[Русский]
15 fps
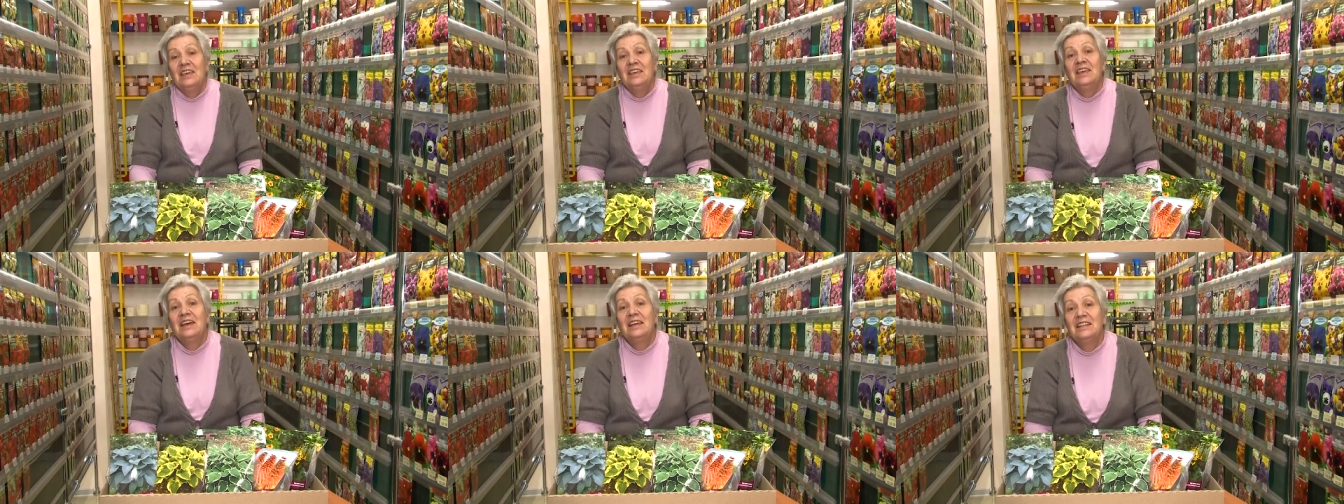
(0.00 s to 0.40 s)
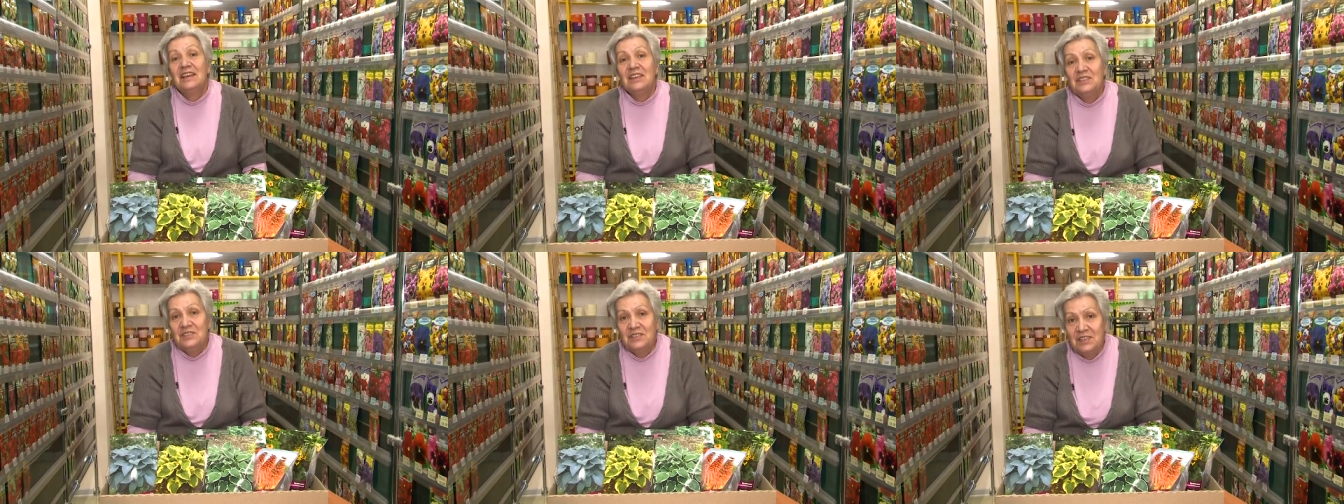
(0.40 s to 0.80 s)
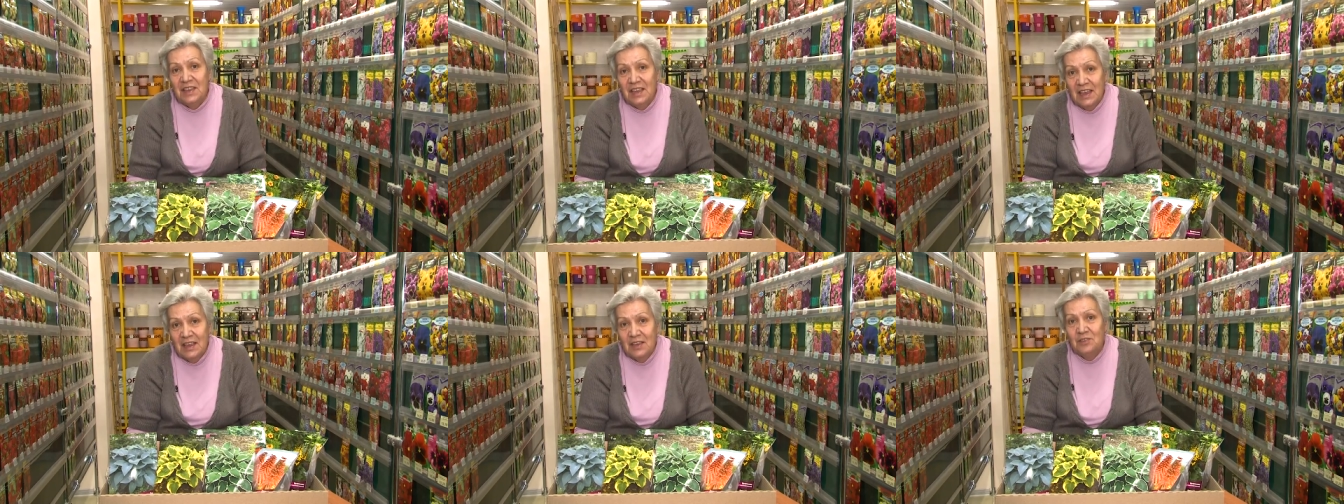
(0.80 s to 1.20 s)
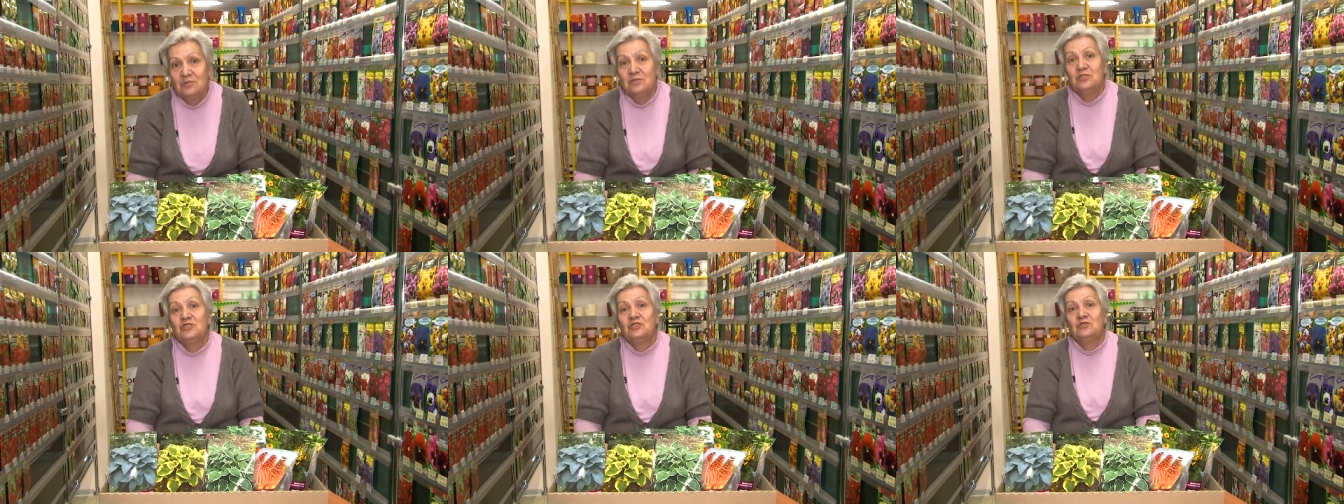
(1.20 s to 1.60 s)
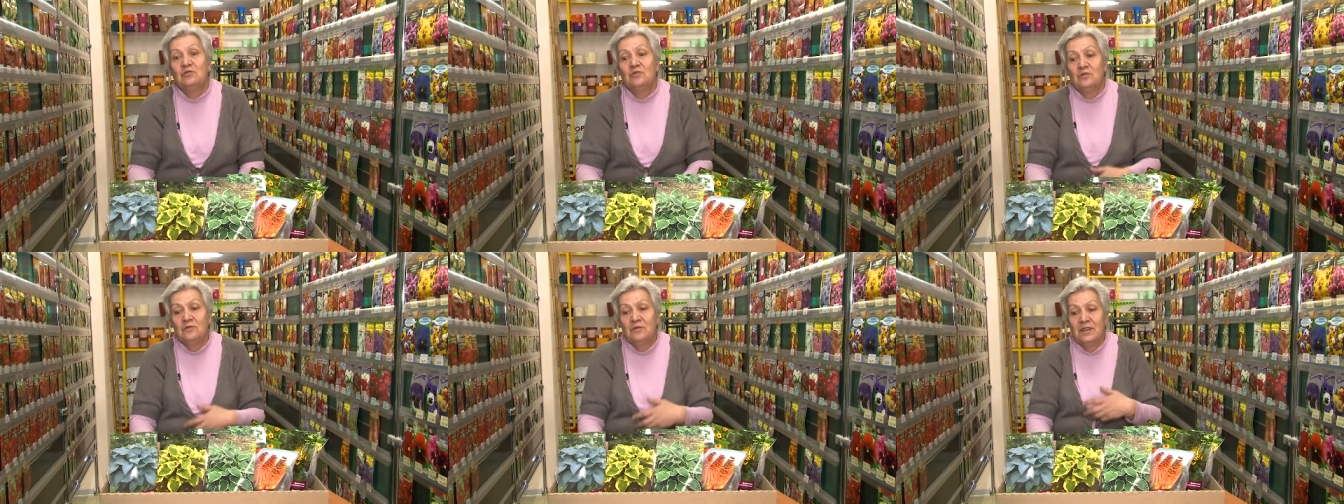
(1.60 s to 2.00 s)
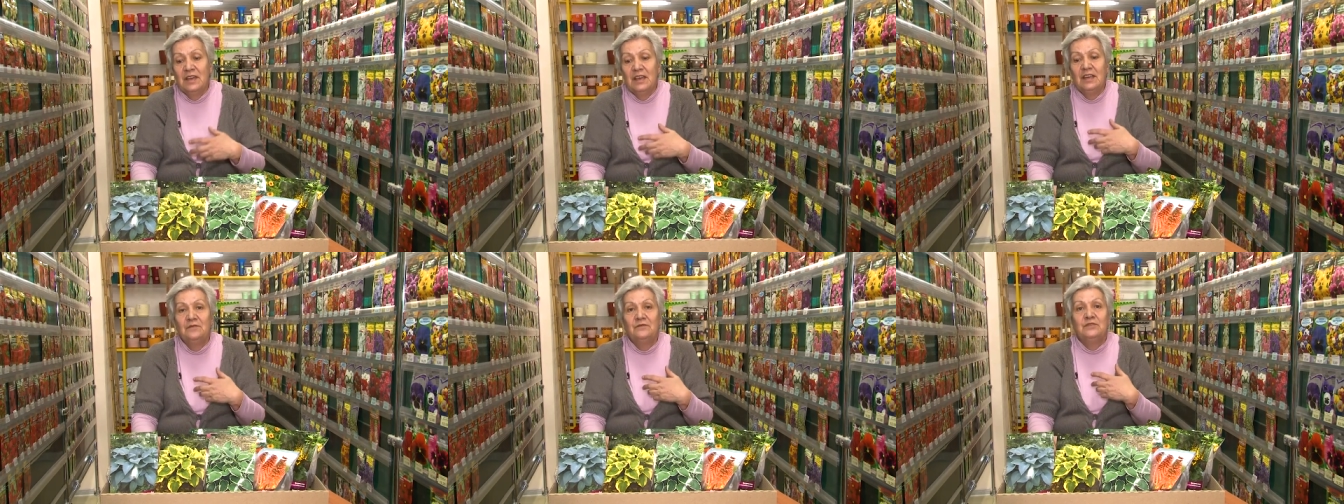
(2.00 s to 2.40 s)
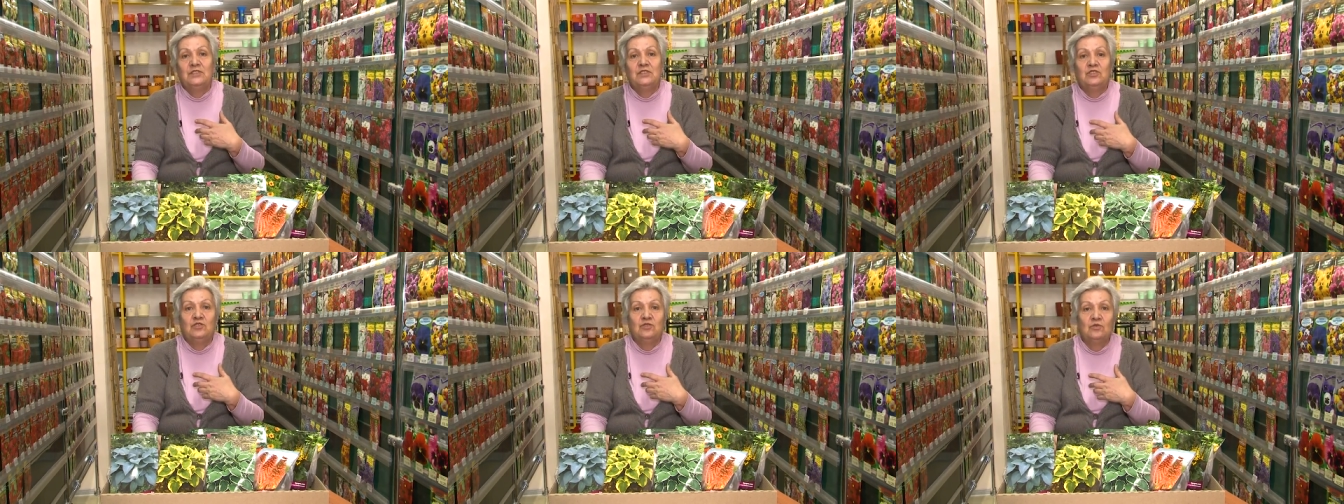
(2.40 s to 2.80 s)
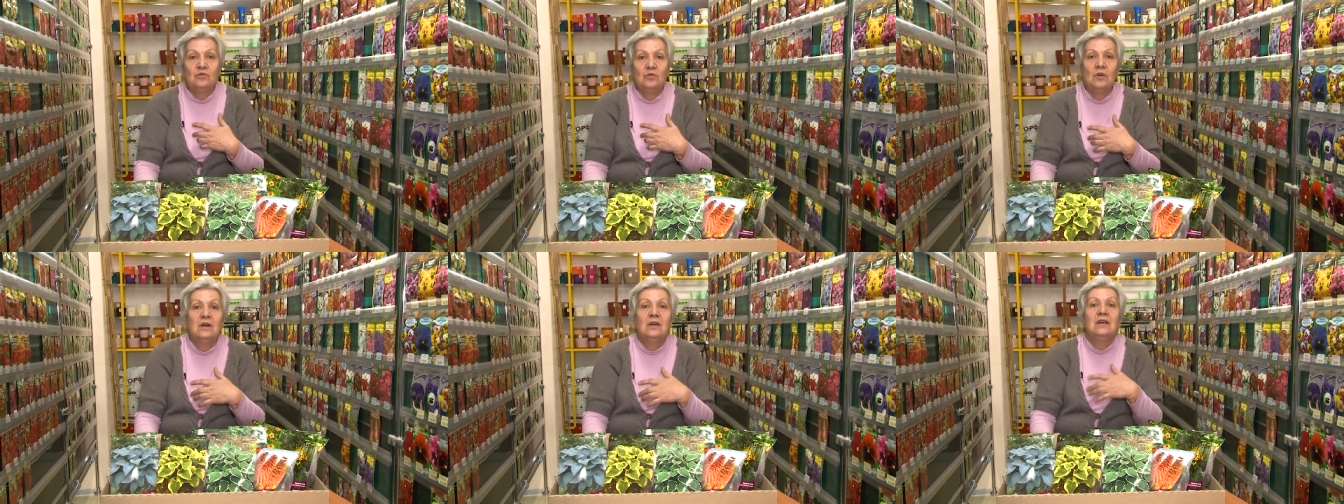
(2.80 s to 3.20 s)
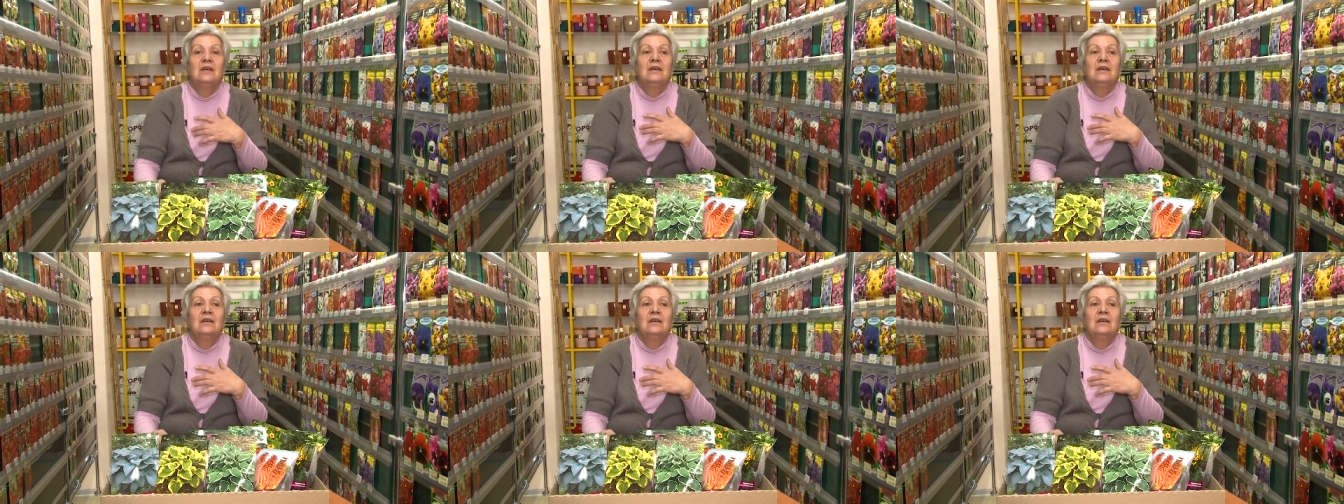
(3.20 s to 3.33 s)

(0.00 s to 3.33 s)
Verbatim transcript: Я надеюсь, что вы все